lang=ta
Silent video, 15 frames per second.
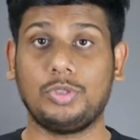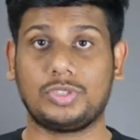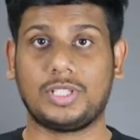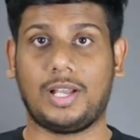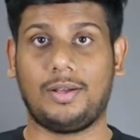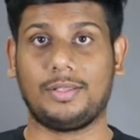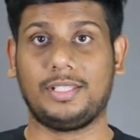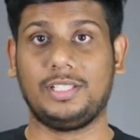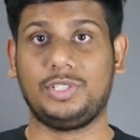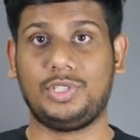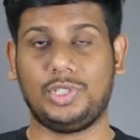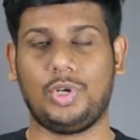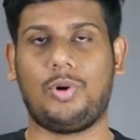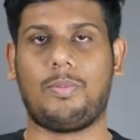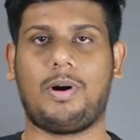புதுசாக வந்து
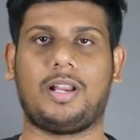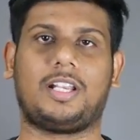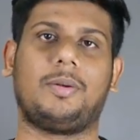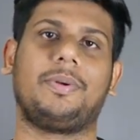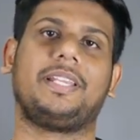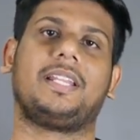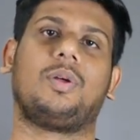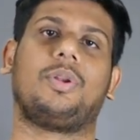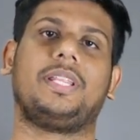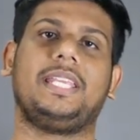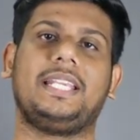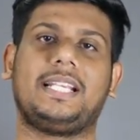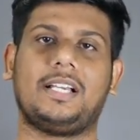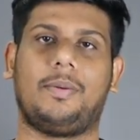ஜியோ மார்ட் அப்படிங்கிற ஒரு இ